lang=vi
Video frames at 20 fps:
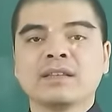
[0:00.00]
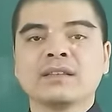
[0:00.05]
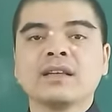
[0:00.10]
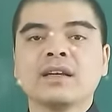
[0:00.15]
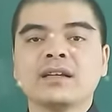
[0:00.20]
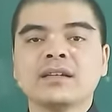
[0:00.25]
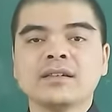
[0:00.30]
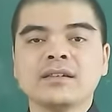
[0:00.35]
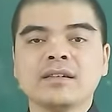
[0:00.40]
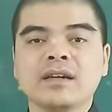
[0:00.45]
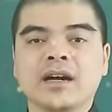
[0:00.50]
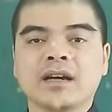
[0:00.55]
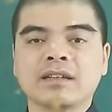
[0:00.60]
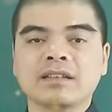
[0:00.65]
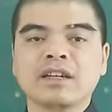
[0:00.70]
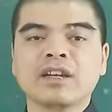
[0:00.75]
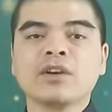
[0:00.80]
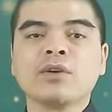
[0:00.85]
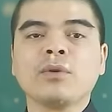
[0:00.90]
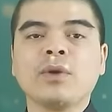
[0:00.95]
tận hưởng
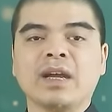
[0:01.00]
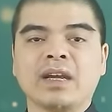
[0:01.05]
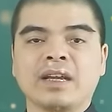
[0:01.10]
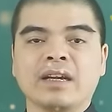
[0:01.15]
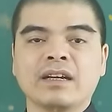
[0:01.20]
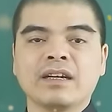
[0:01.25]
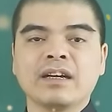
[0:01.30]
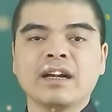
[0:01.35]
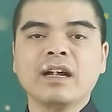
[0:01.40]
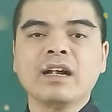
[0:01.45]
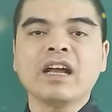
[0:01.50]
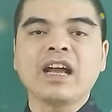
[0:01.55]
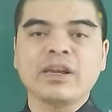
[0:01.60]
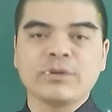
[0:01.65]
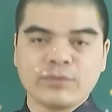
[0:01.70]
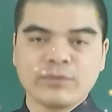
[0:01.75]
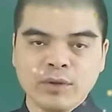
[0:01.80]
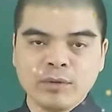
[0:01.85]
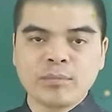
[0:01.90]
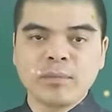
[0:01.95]
những khoảnh khắc
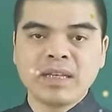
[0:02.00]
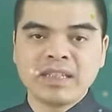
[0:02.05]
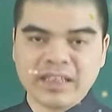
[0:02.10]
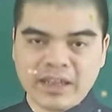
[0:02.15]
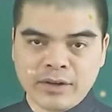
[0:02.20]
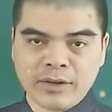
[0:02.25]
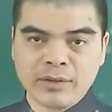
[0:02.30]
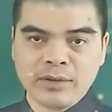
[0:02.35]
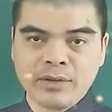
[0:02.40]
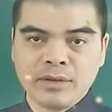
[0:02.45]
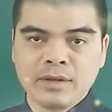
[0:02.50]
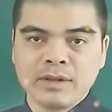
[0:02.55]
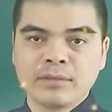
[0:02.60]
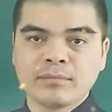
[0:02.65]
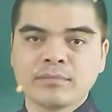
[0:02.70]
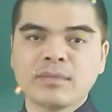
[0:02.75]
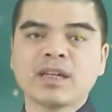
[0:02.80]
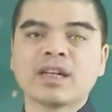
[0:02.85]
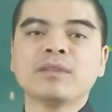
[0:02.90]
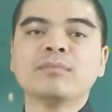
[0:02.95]
hạnh phúc bên nhau
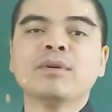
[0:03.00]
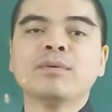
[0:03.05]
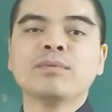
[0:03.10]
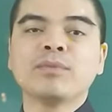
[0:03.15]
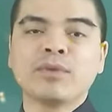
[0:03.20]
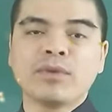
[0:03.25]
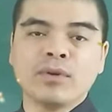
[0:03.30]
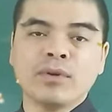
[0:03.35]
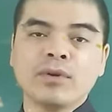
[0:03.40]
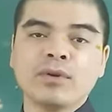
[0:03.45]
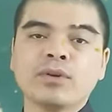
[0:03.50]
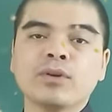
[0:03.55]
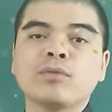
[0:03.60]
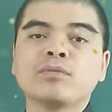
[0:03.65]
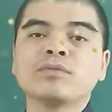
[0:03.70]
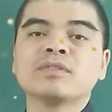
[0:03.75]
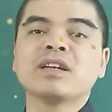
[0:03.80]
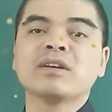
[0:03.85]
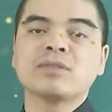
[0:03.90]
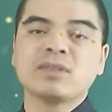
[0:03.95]
bên cái mâm cỗ
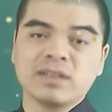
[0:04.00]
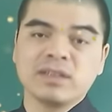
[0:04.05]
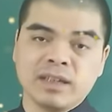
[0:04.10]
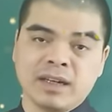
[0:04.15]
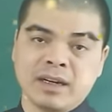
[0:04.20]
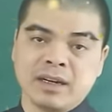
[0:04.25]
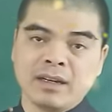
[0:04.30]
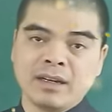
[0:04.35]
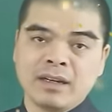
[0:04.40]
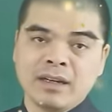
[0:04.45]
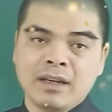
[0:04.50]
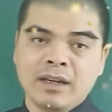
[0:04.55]
cúng giao thừa